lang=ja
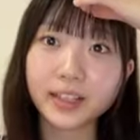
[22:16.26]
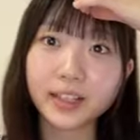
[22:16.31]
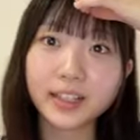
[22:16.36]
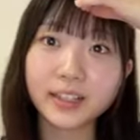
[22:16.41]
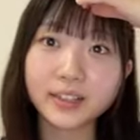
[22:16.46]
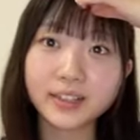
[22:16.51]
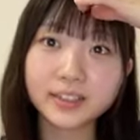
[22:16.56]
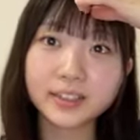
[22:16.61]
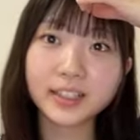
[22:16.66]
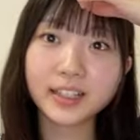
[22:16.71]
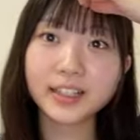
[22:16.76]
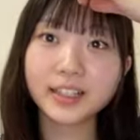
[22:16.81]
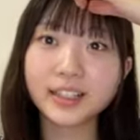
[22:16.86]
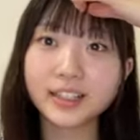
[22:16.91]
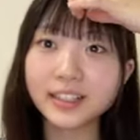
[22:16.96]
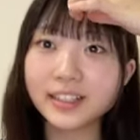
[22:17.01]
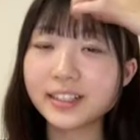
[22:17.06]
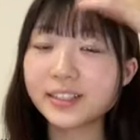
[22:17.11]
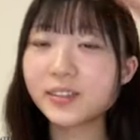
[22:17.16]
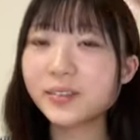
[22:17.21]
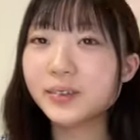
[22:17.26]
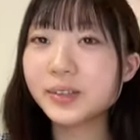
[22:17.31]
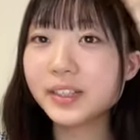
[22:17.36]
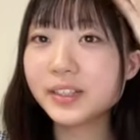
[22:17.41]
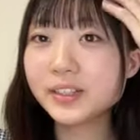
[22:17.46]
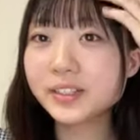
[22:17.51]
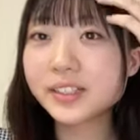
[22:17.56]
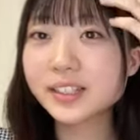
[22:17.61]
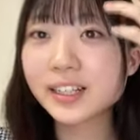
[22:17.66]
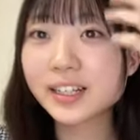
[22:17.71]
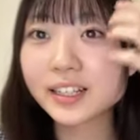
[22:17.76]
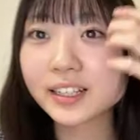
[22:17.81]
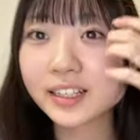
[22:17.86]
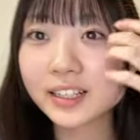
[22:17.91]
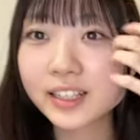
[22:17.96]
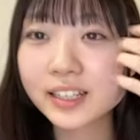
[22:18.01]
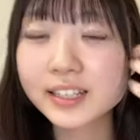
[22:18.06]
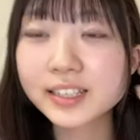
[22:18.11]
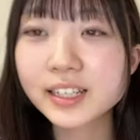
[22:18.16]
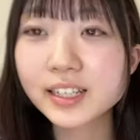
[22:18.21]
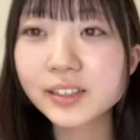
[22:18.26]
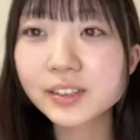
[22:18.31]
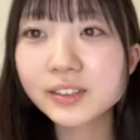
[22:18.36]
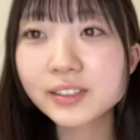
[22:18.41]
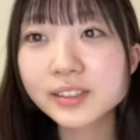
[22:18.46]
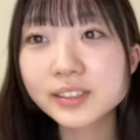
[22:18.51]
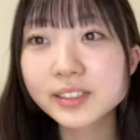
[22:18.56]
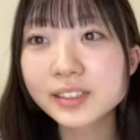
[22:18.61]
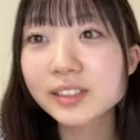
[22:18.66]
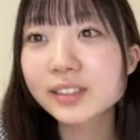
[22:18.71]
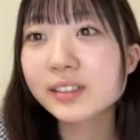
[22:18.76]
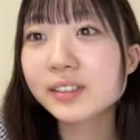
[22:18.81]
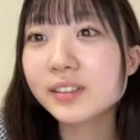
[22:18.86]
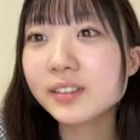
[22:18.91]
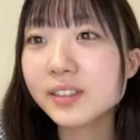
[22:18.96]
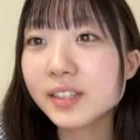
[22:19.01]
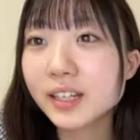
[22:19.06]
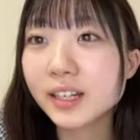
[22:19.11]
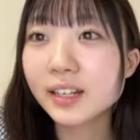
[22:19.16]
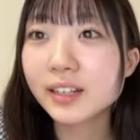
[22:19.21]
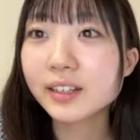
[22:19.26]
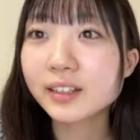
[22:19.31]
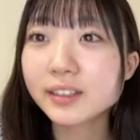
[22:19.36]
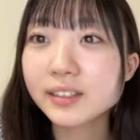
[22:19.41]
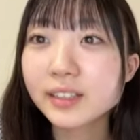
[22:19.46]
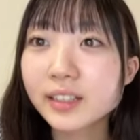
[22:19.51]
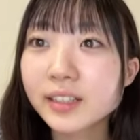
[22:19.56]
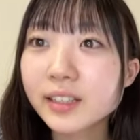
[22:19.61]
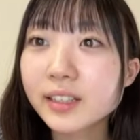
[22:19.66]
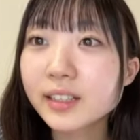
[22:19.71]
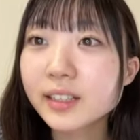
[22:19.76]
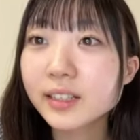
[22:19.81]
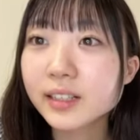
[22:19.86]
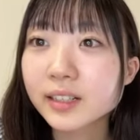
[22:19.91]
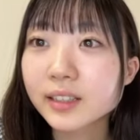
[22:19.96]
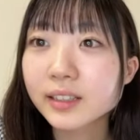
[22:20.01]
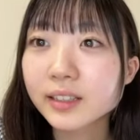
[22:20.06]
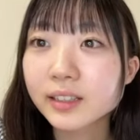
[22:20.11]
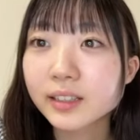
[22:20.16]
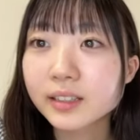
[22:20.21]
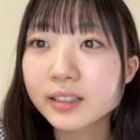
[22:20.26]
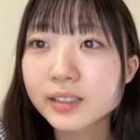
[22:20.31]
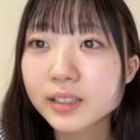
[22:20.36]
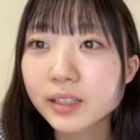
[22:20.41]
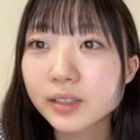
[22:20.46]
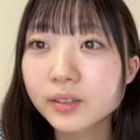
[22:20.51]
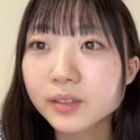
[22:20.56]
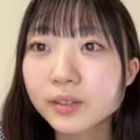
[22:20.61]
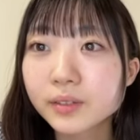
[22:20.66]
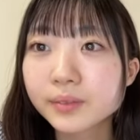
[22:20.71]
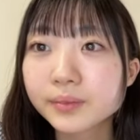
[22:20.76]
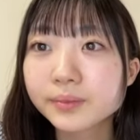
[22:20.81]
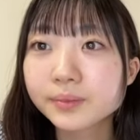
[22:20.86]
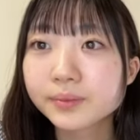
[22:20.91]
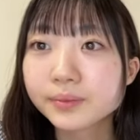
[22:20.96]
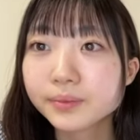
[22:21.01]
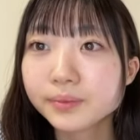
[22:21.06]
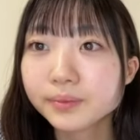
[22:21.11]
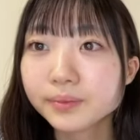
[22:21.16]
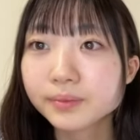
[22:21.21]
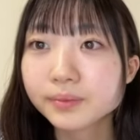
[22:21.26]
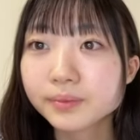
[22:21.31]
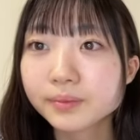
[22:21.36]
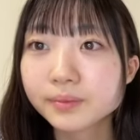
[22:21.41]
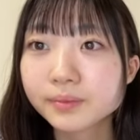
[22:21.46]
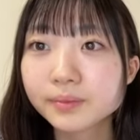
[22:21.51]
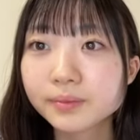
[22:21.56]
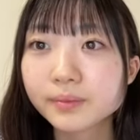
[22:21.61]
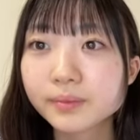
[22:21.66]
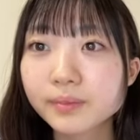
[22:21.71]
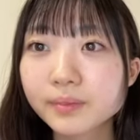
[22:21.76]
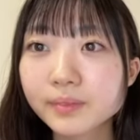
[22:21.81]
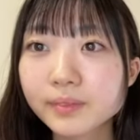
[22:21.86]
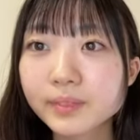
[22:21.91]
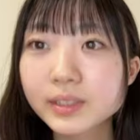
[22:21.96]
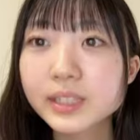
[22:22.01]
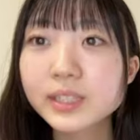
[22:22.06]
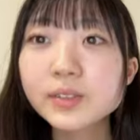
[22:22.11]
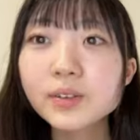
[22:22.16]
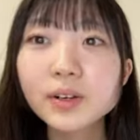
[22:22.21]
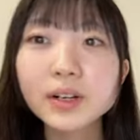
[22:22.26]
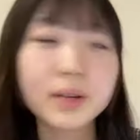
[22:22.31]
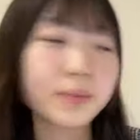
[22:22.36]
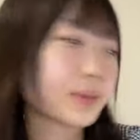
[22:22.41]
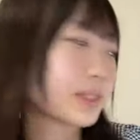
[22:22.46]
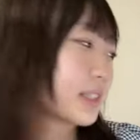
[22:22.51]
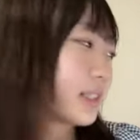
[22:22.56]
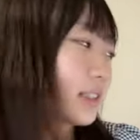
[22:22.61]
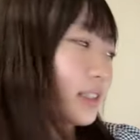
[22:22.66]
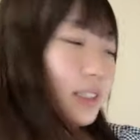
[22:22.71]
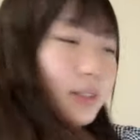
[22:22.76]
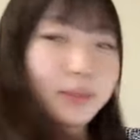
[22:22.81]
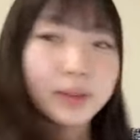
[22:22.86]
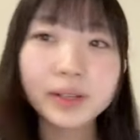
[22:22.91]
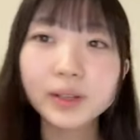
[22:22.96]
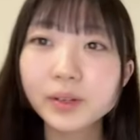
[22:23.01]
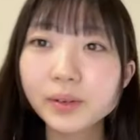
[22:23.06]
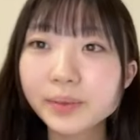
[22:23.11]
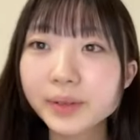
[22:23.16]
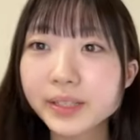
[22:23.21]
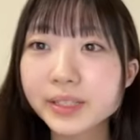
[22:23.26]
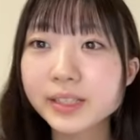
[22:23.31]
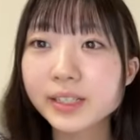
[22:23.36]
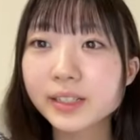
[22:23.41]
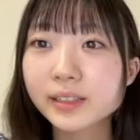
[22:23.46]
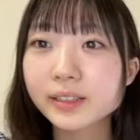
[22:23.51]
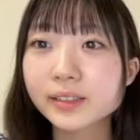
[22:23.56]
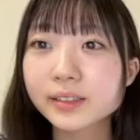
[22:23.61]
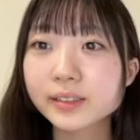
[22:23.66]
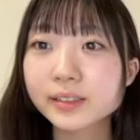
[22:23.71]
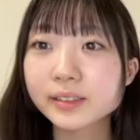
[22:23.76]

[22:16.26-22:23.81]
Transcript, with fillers: あのさコメントしたかったんですけどちょっと勇気がなくてできなかったんですけどしようかめちゃくちゃ迷いました